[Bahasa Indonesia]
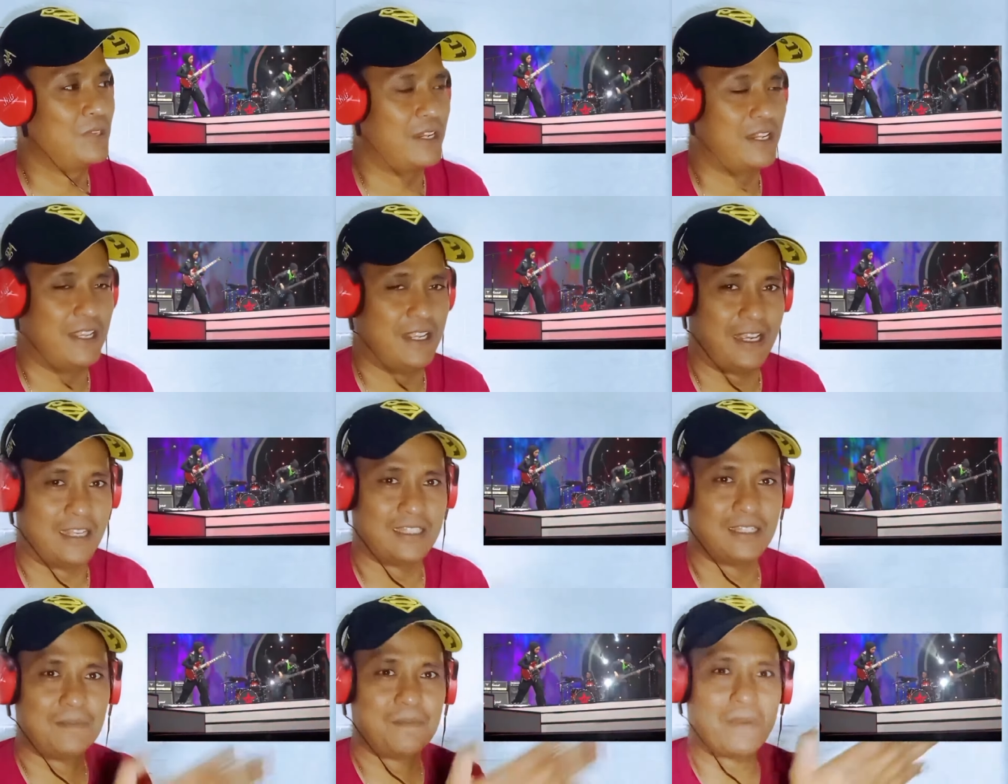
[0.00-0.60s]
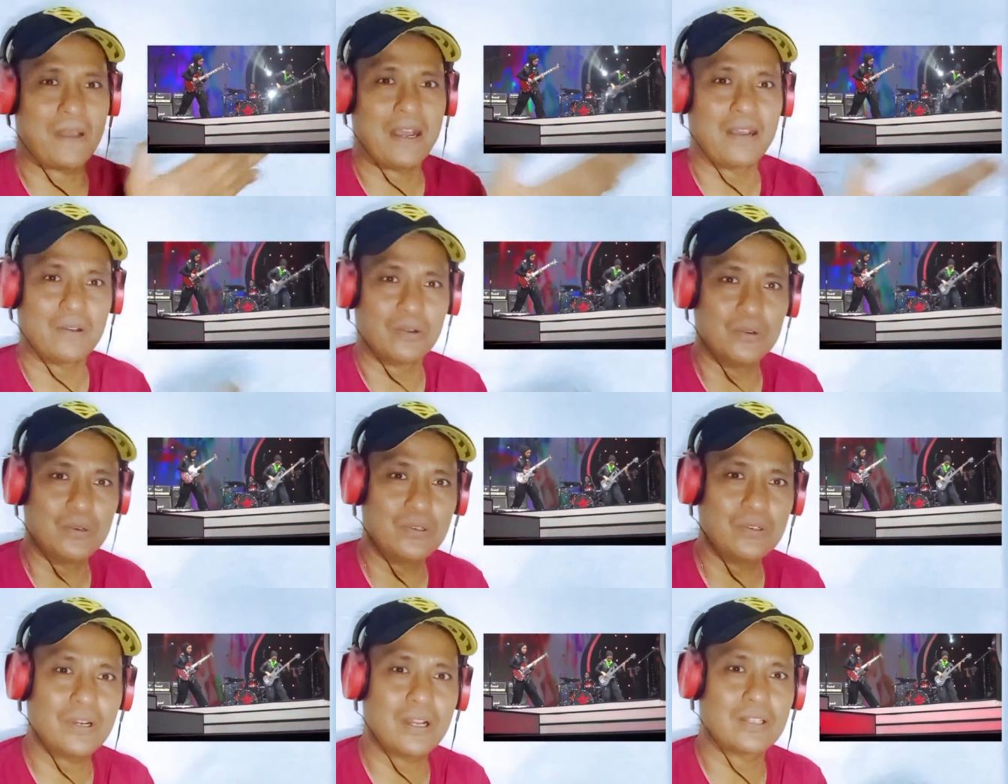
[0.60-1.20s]
udah dikasih
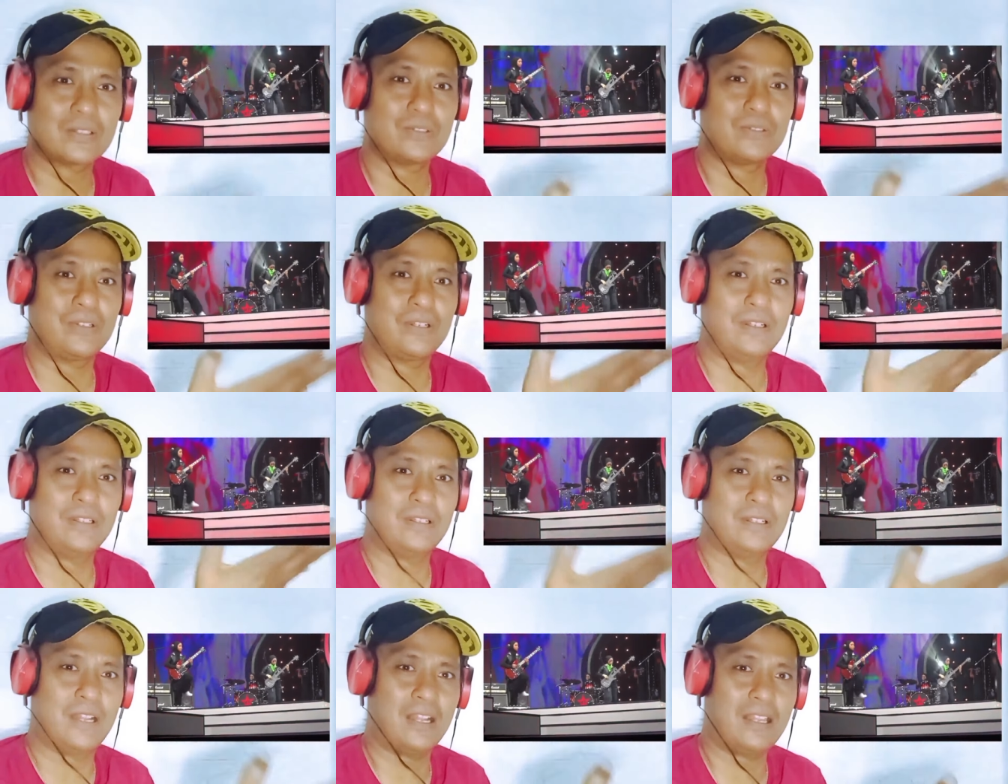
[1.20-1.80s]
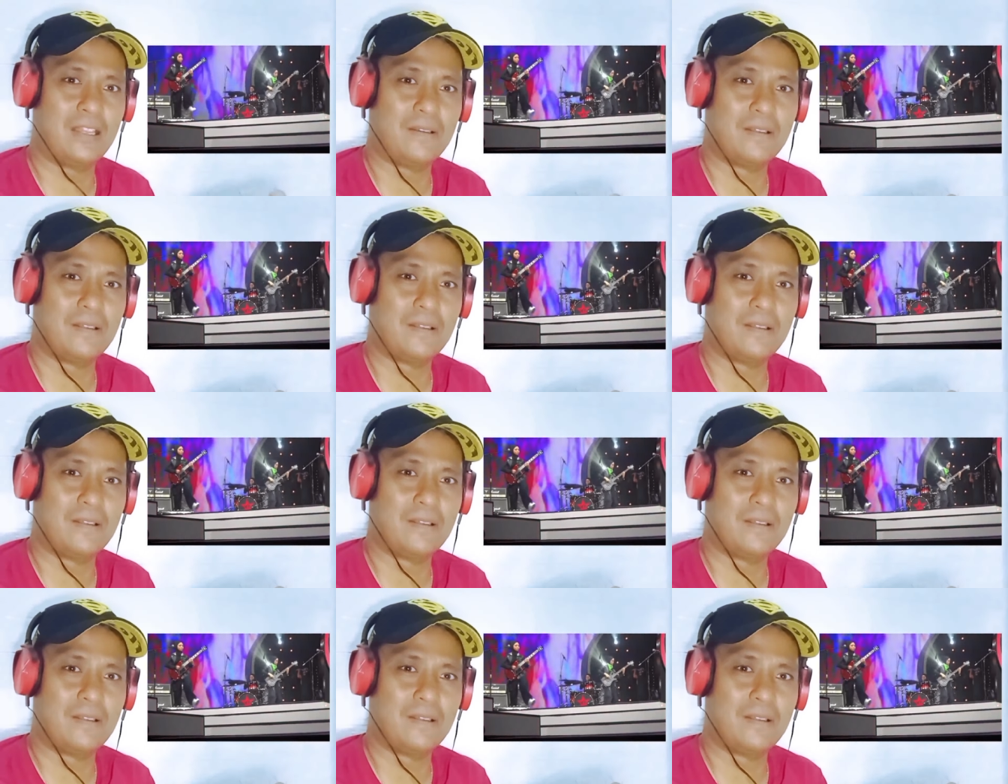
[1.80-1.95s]
panggung langsung di